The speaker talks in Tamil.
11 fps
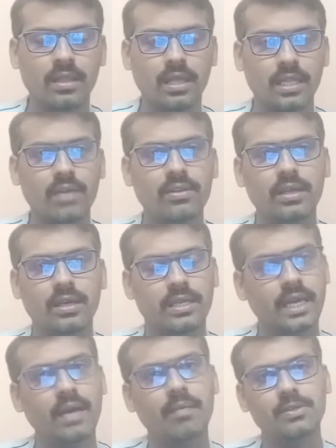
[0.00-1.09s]
அதாவது
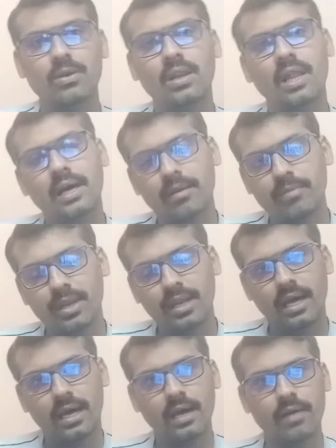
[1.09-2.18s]
ஏன் அப்படி சொன்னாங்க அப்படின்னா